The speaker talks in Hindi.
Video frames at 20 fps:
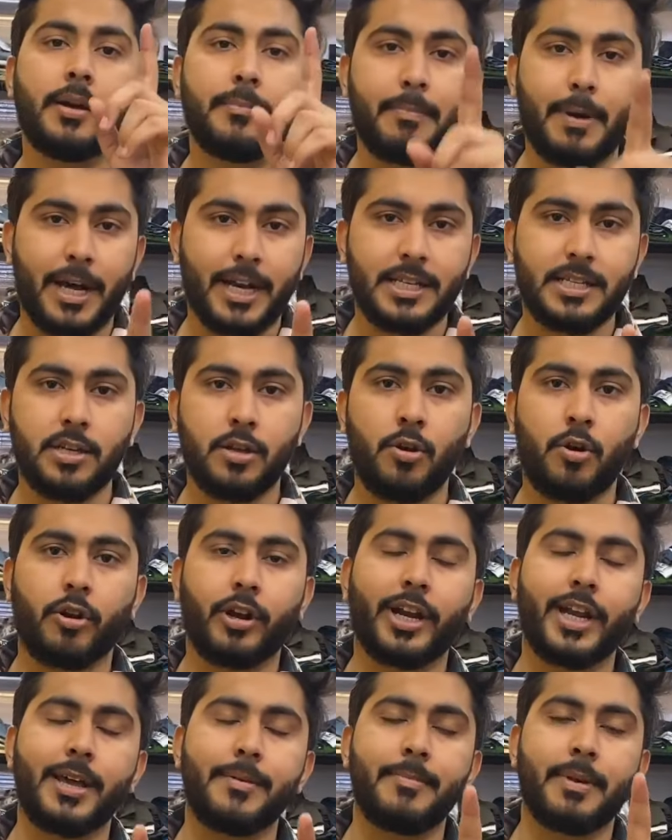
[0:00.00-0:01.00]
बारह से नौ
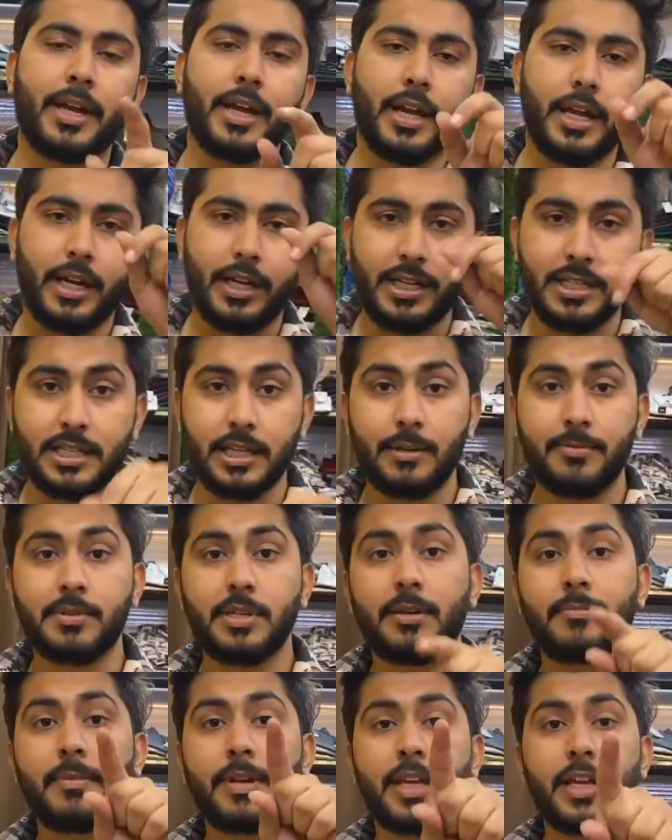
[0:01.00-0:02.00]
की टाइमिंग है
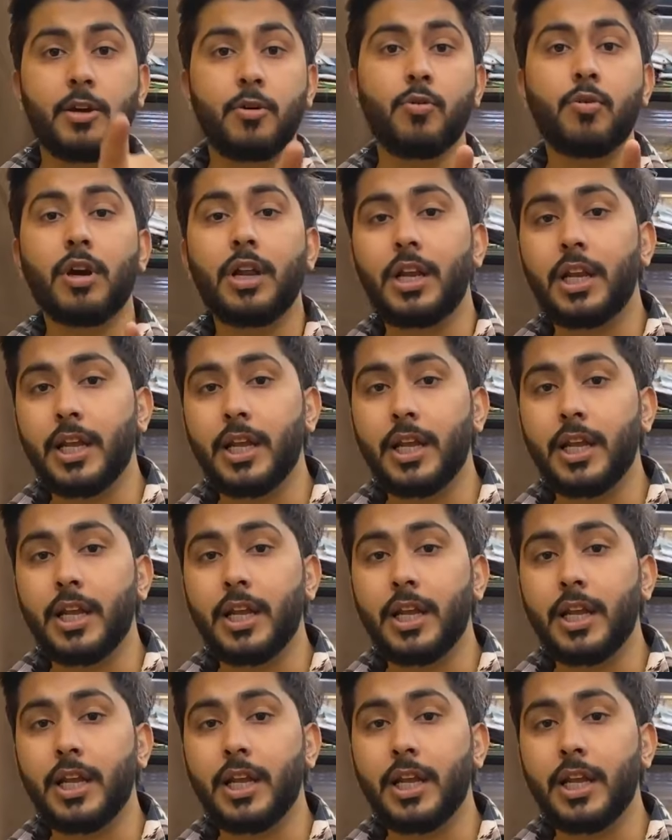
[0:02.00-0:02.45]
डिस्क्रिप्शन में ही गूगल